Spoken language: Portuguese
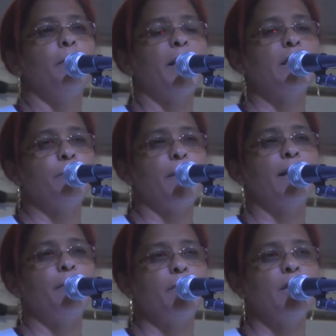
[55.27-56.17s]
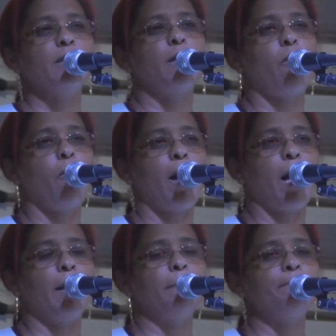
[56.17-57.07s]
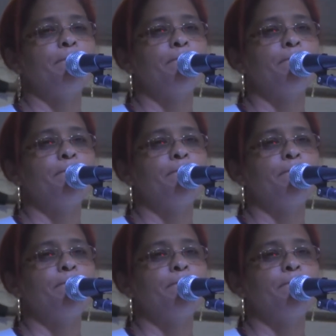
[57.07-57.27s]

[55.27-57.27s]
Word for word: participar da missa com ela.